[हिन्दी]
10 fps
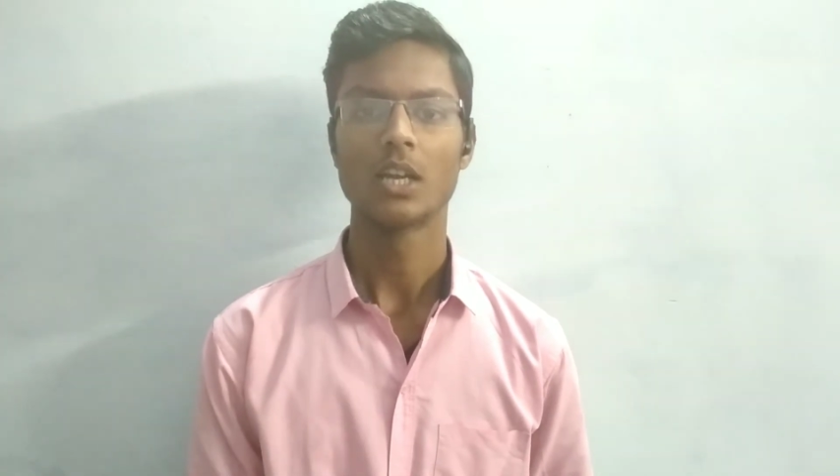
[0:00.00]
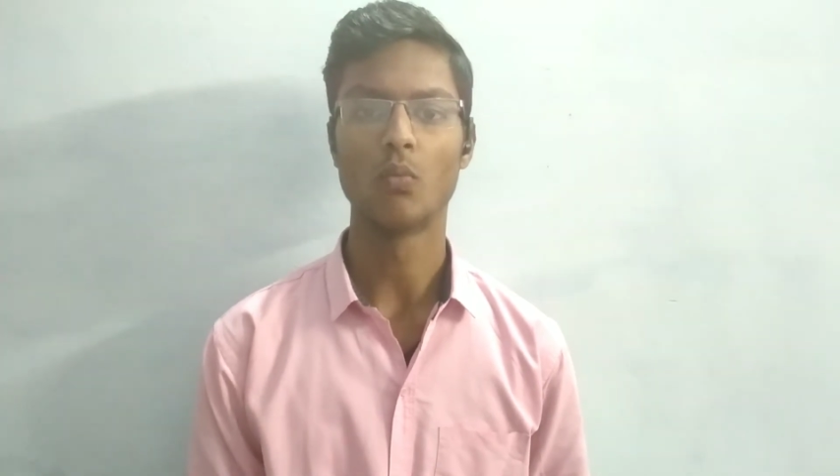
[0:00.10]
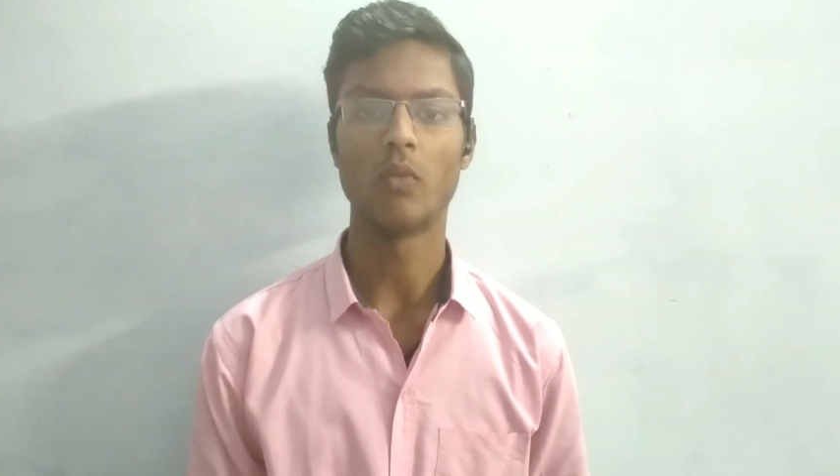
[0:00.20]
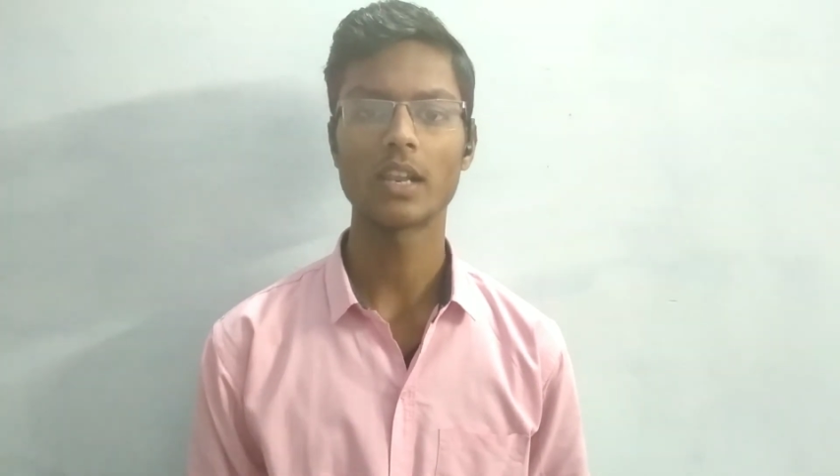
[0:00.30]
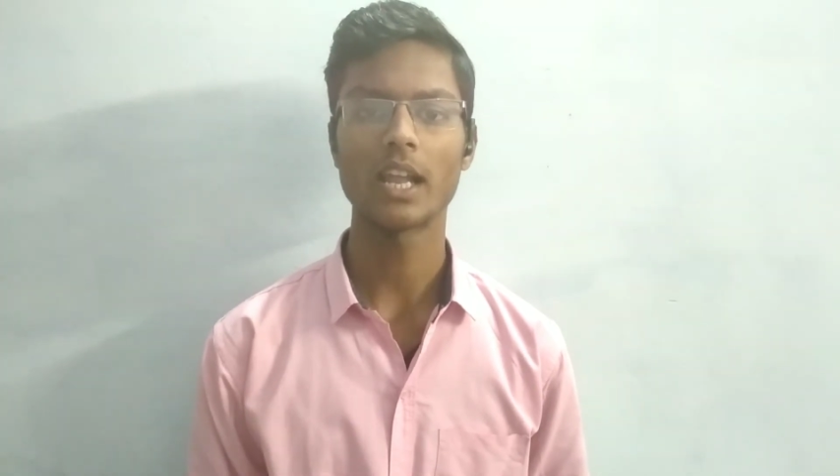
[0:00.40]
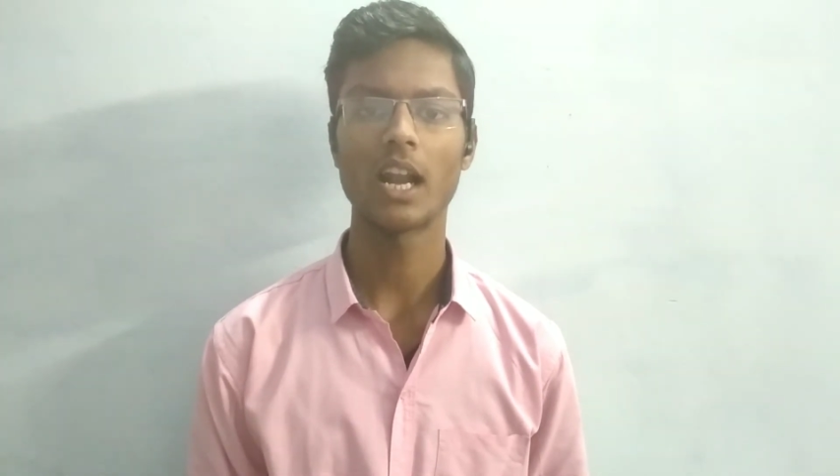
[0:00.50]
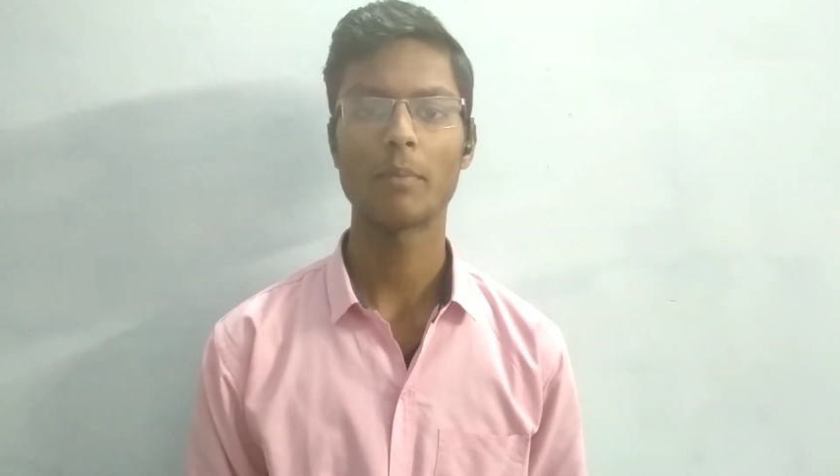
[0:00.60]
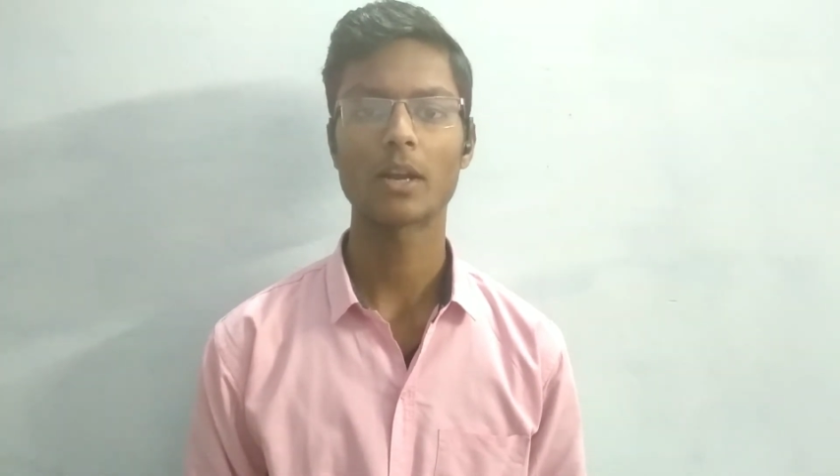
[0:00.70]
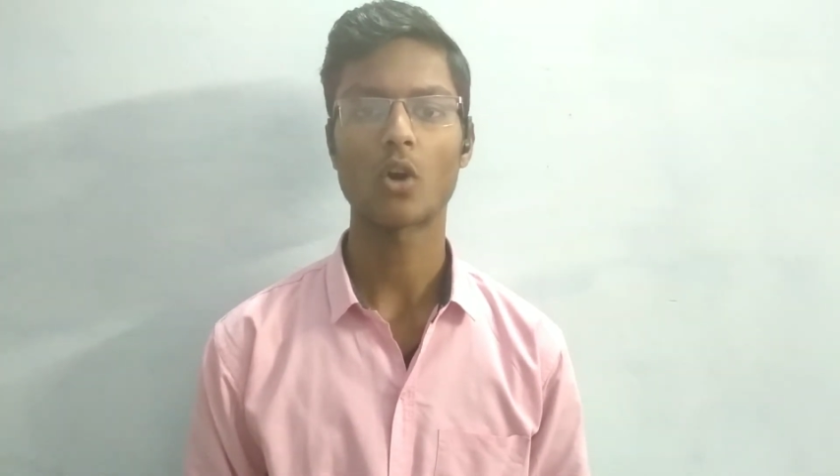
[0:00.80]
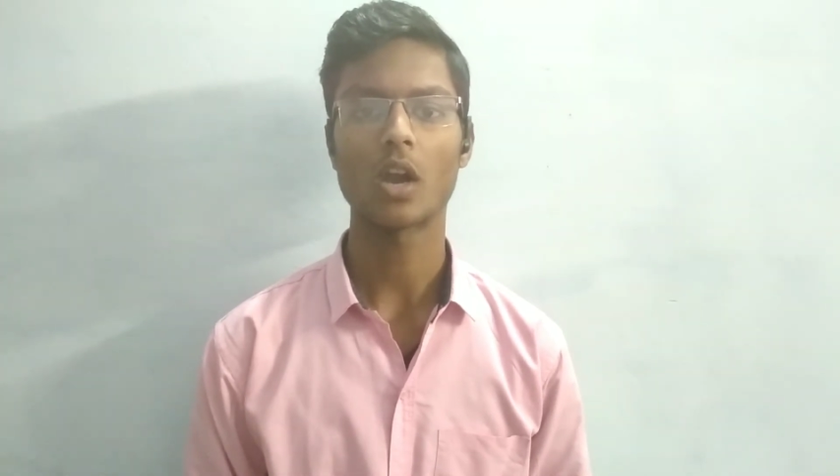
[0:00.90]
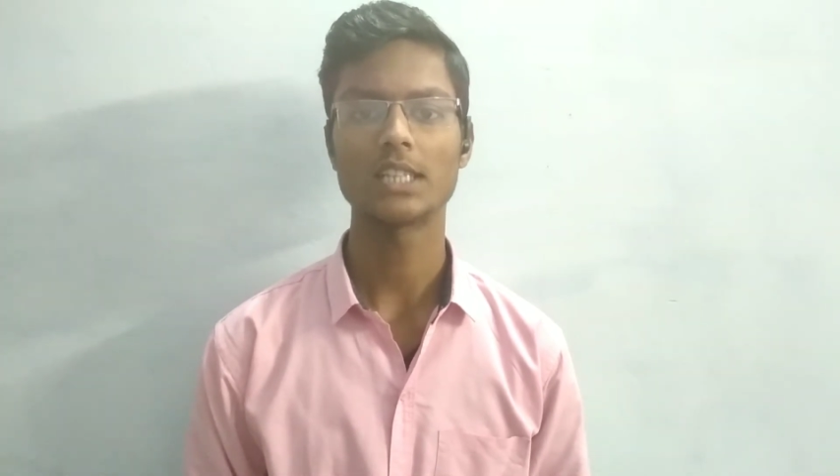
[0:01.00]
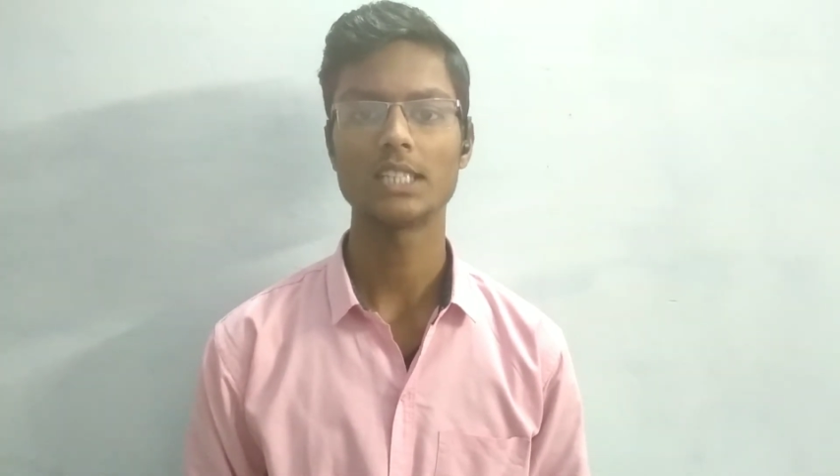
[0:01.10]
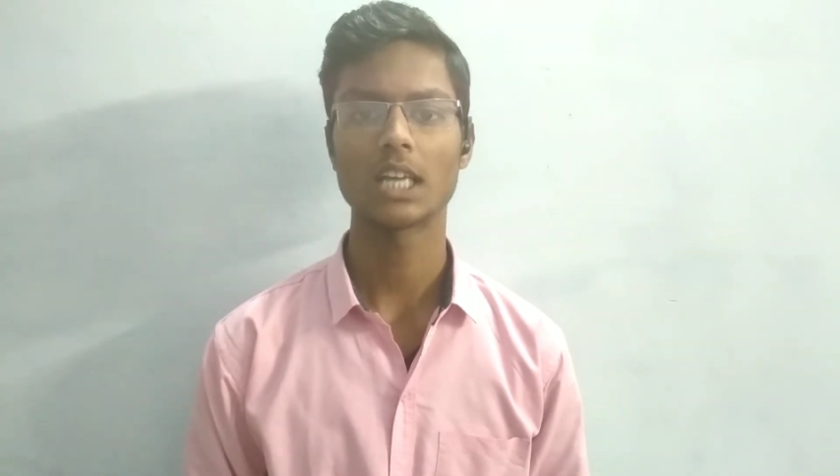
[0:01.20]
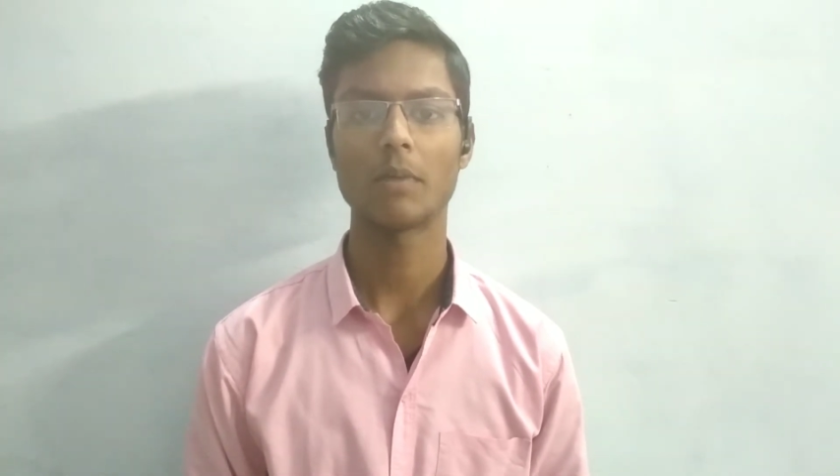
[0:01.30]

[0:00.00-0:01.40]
कि वन 198 पर कॉल करने